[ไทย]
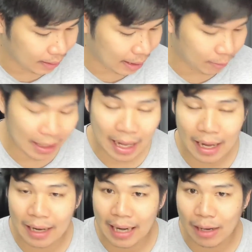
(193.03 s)
นะเวลา
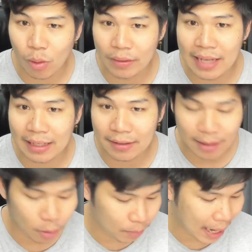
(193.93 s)
หลายคนอยากจะ
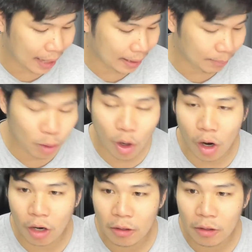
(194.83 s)
เช่าพระนะครับ ก็